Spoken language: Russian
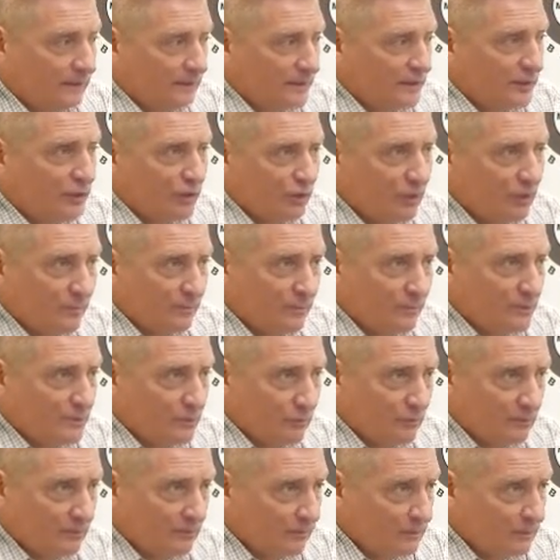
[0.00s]
достижение
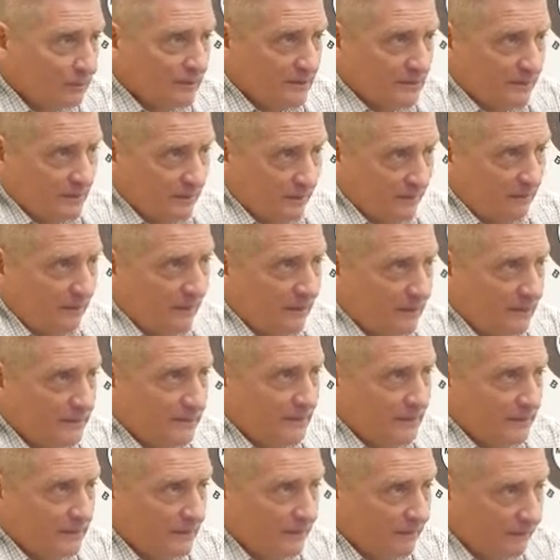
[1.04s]
пенсионного возраста не
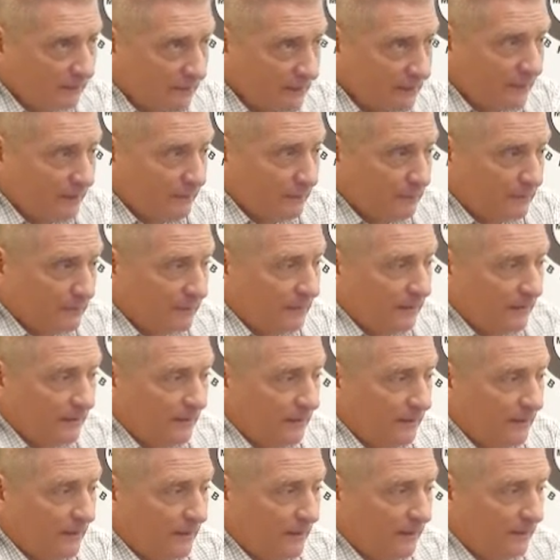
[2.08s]
является основанием
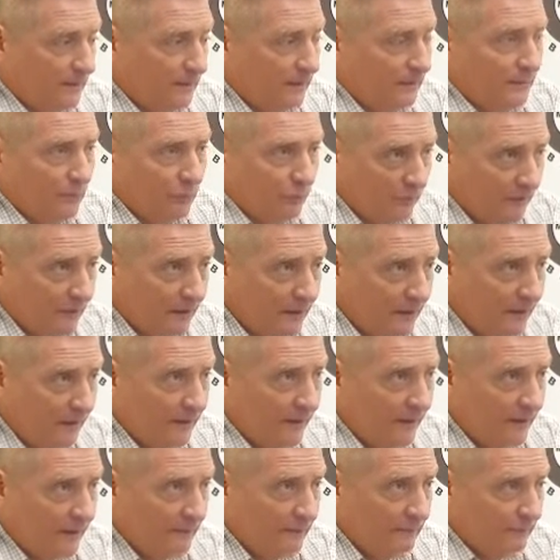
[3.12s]
для
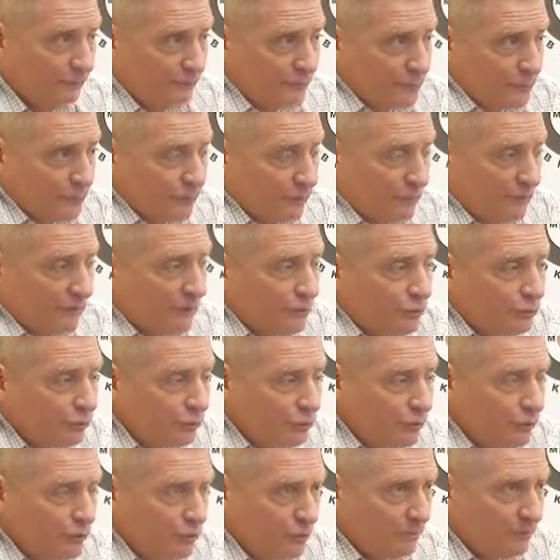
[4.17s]
увольнения. Все, что
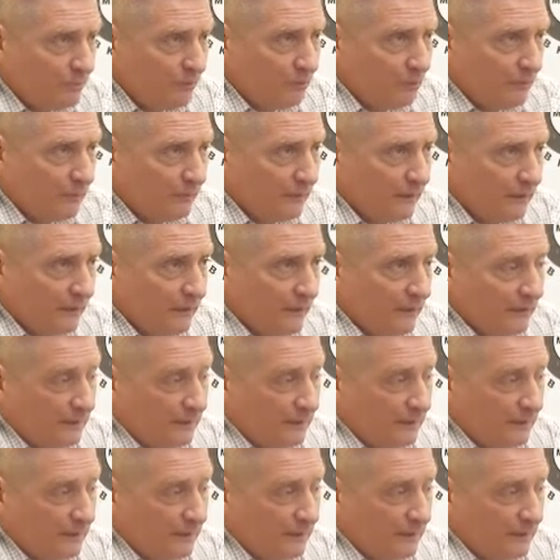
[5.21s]
нужно еще придумывать.